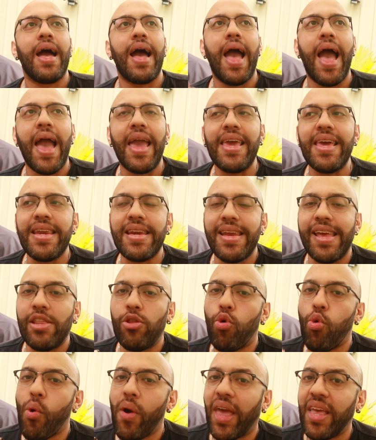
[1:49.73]
hay
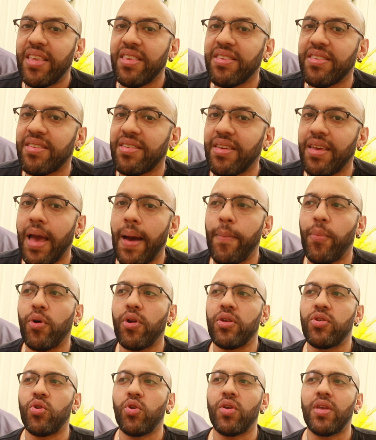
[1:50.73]
renuencia. Por
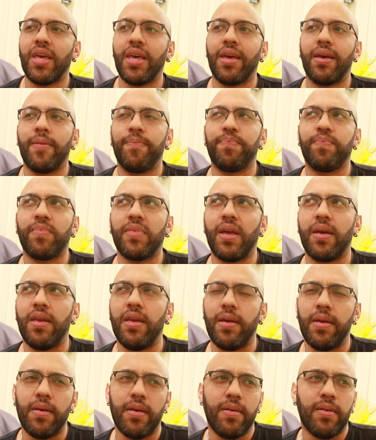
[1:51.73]
eso es... Eh,
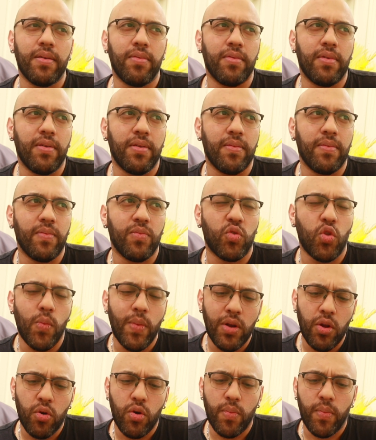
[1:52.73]
eh, eh,
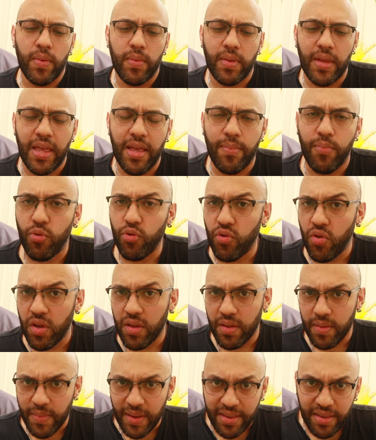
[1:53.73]
tómalo desde el punto
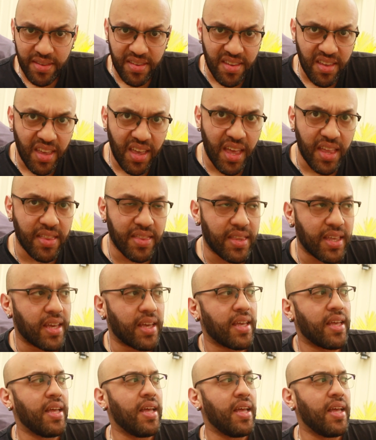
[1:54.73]
de vista siguiente.